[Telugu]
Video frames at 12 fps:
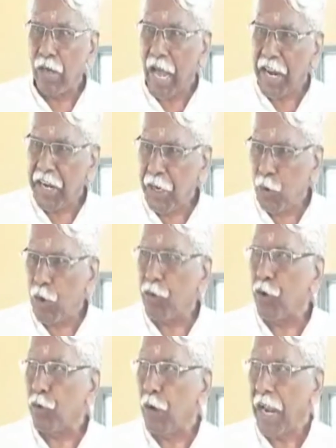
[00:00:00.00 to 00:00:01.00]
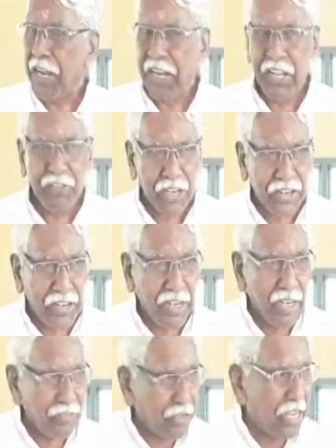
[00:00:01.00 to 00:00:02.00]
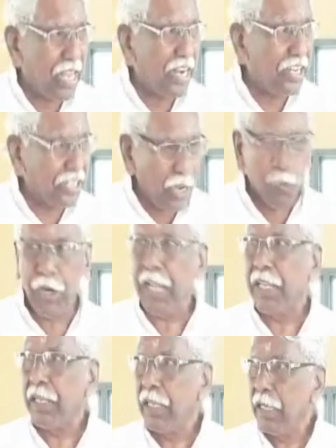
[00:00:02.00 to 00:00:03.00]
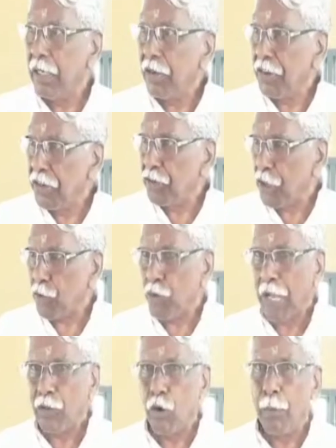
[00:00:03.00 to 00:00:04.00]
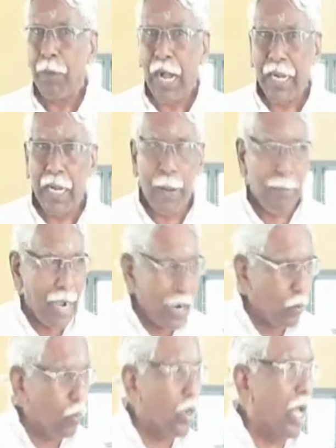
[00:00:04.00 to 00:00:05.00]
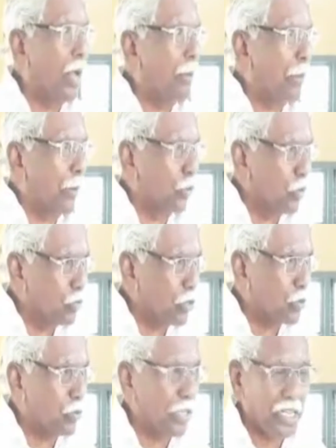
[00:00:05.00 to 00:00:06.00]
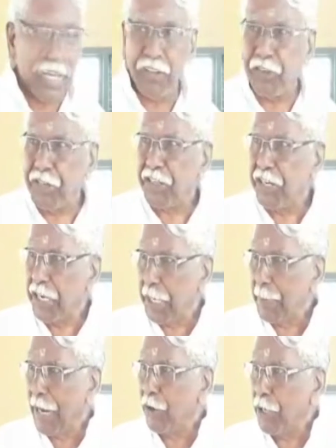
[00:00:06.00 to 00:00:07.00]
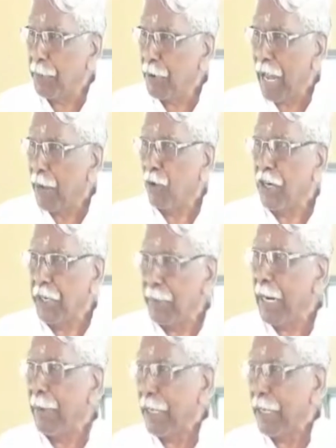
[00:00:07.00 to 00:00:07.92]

అన్నీ కూడా చేసుకో అన్నీ చేయి చేయాలని ఇంకా ఉన్నాయి ఇవి చేస్తున్నాయి అందులో భాగంగా మాకు కూడా ప్రభుత్వం చేస్తుంది ఏదైనా చిన్న చిన్న డిమాండ్ ఉంటే ఇప్పుడు అనుకుంటే డిమాండ్